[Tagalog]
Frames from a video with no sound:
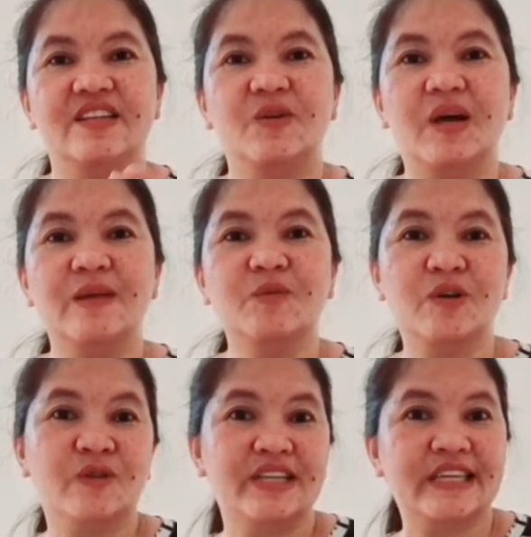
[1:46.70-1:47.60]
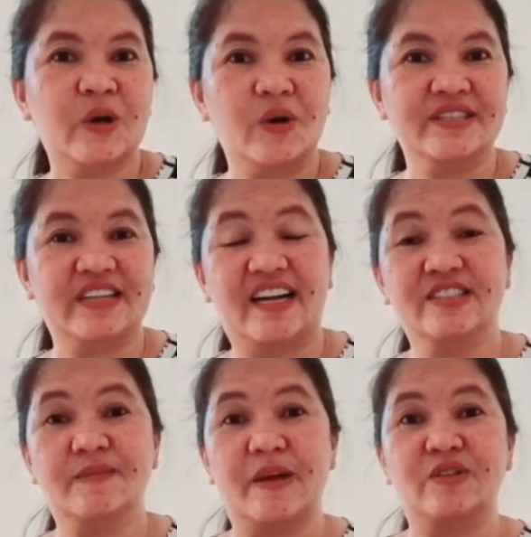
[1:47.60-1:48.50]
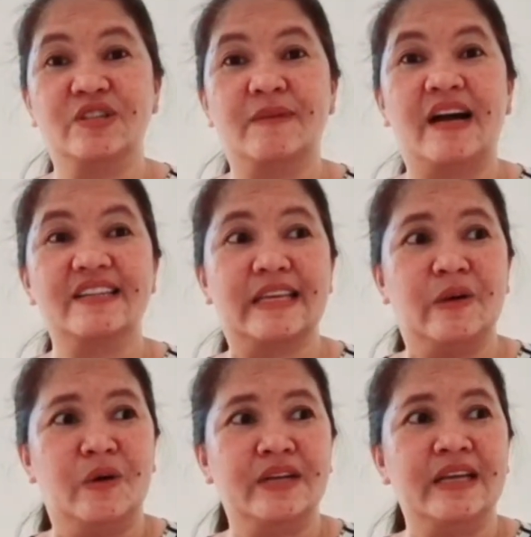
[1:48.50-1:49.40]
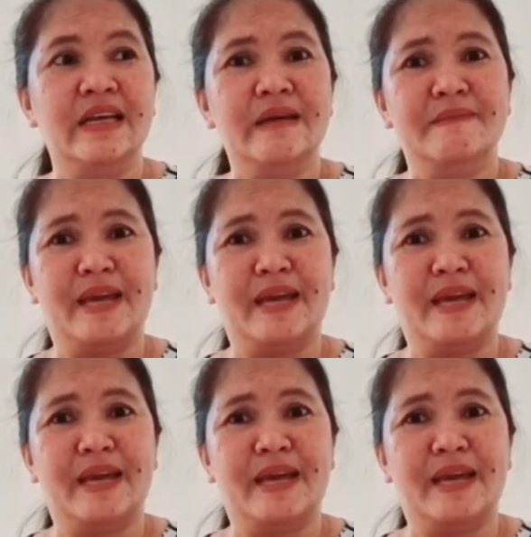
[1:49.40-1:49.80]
Hindi ko alam kung anong kategory siya kasi meron siyang mga kategory.